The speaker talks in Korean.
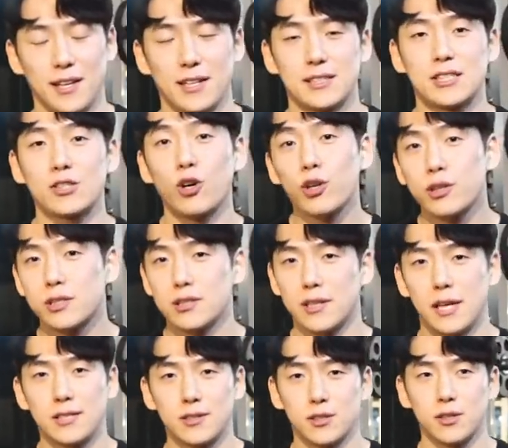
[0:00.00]

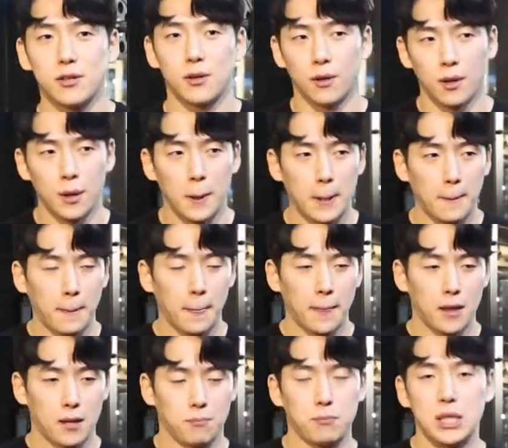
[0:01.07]
스쿼트에 있어서
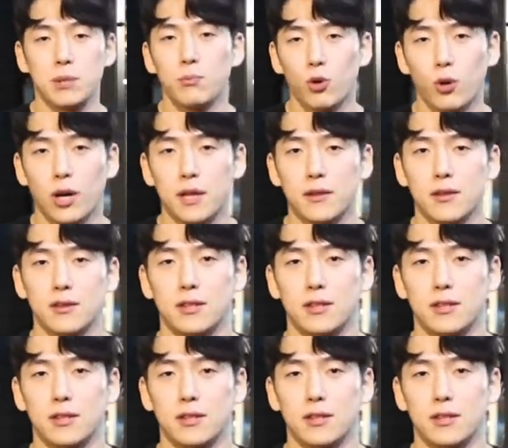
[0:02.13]
미묘한